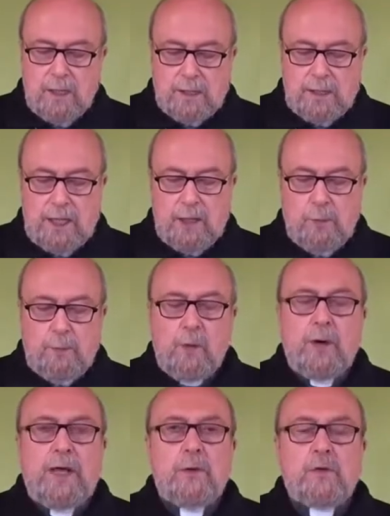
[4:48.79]
rien ne
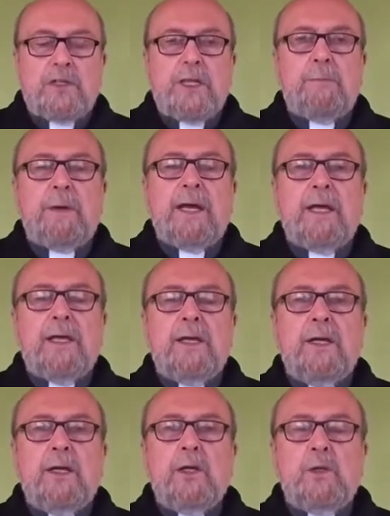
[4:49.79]
pourra nous séparer